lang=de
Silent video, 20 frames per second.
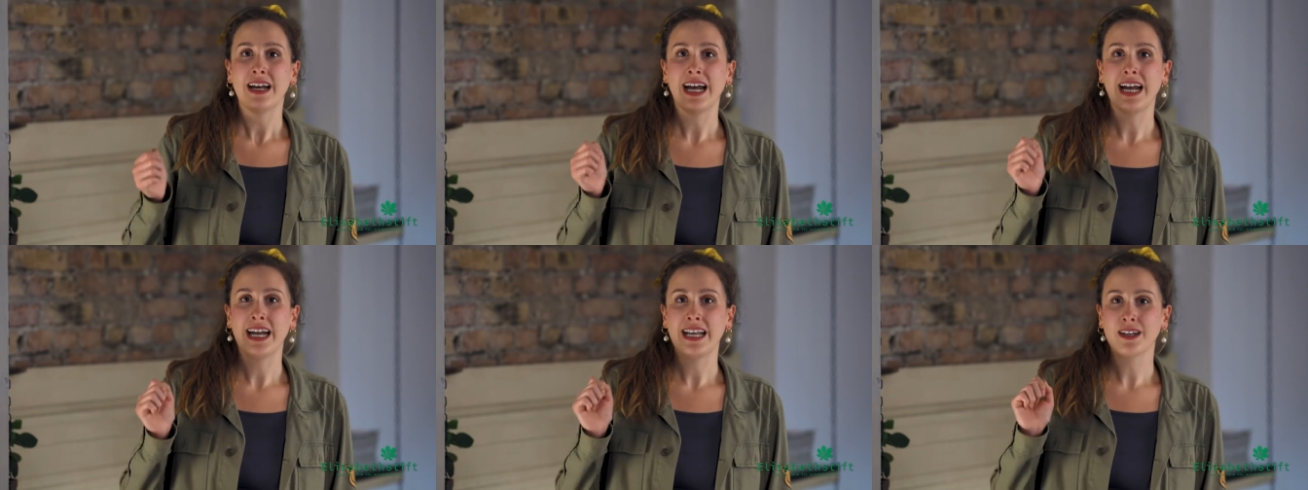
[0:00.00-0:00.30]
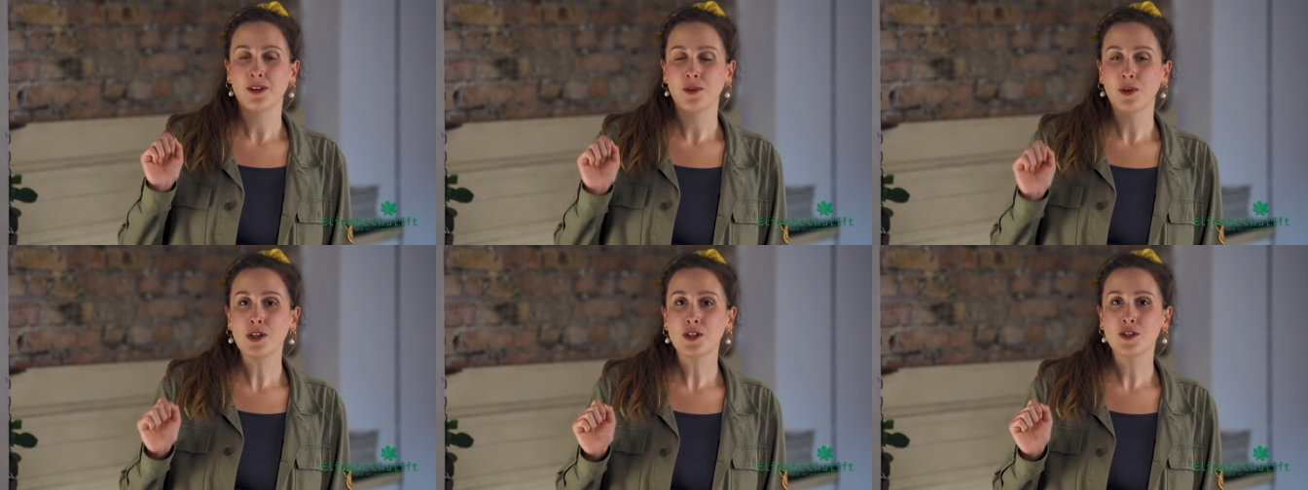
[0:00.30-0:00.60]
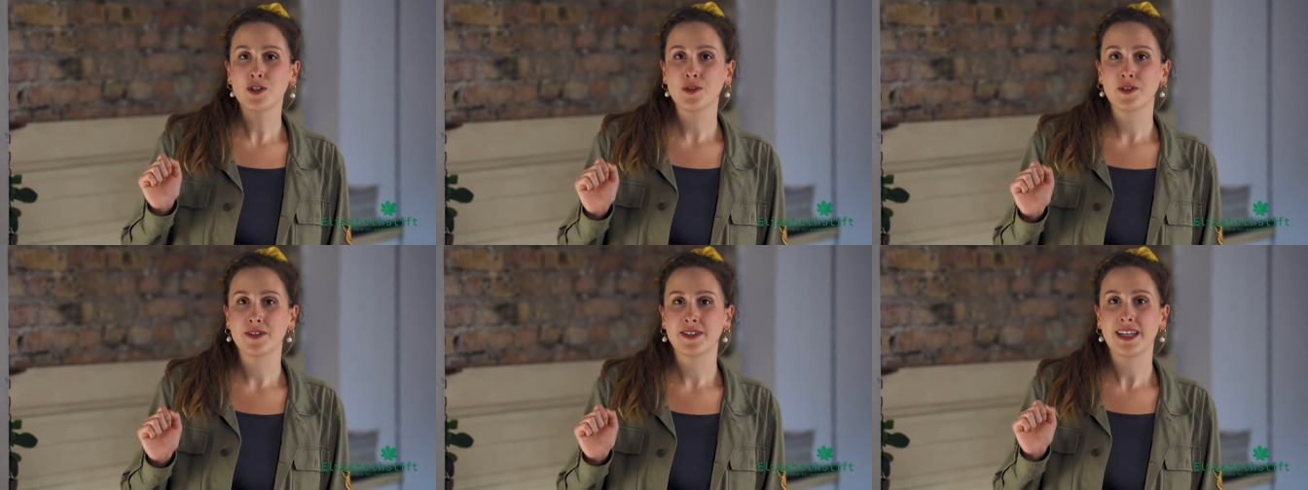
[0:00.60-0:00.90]
einen
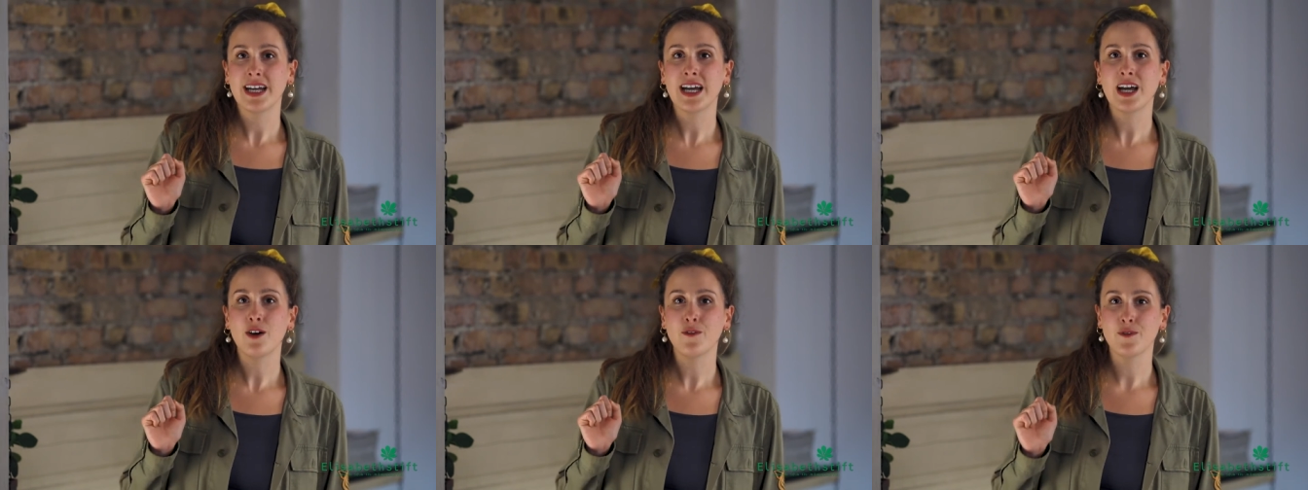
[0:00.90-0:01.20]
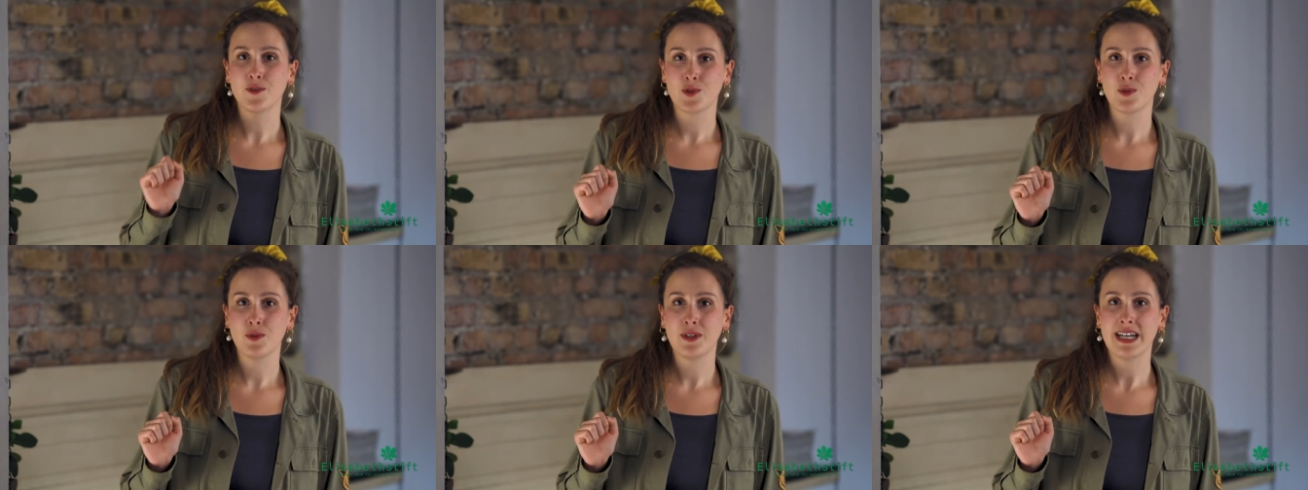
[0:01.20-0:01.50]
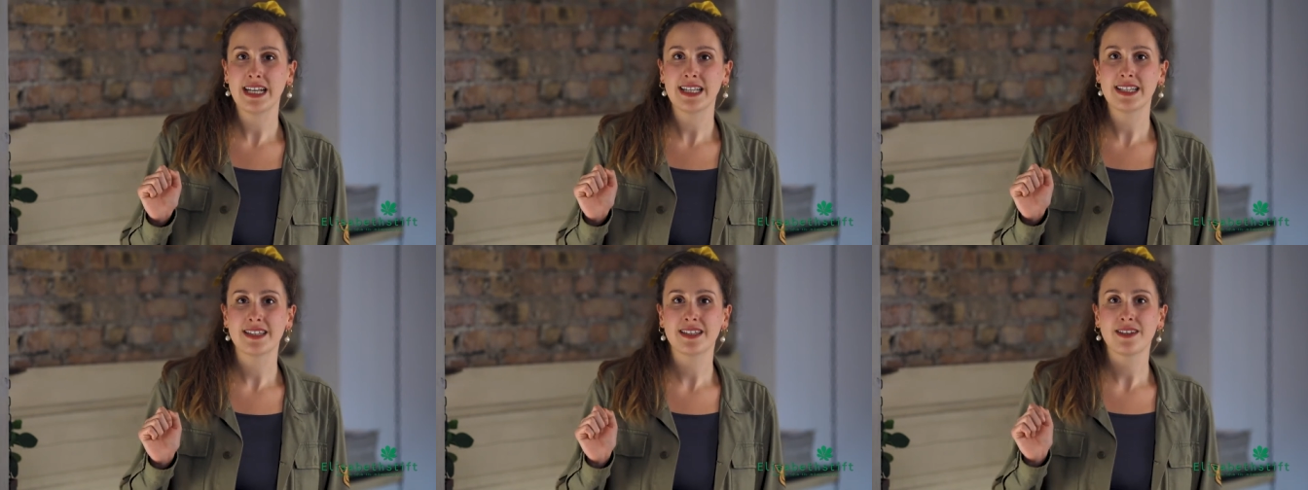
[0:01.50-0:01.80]
Rückschluss darauf
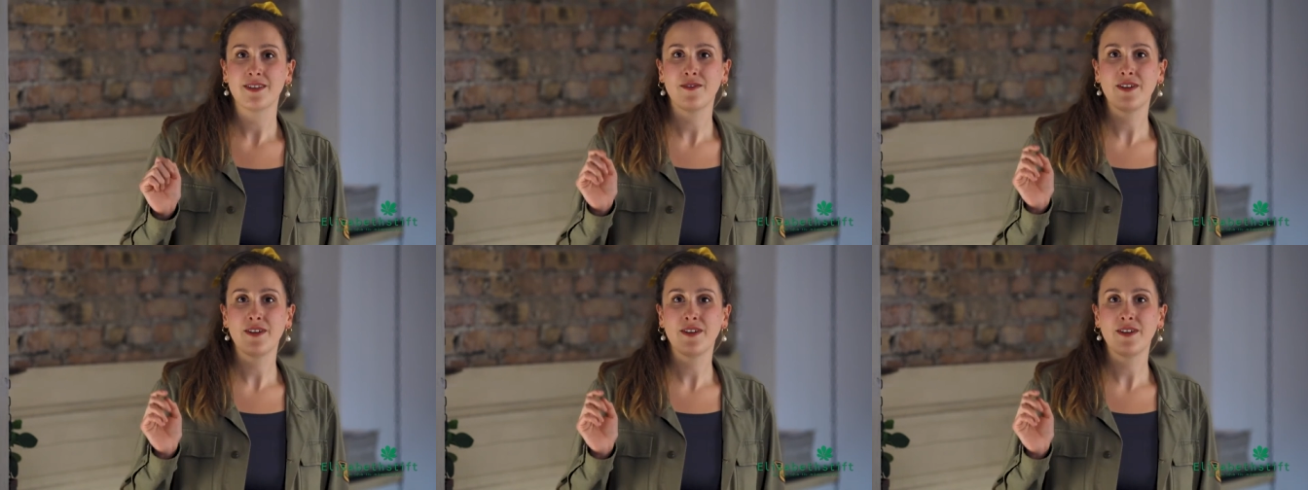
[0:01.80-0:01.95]
zulässt,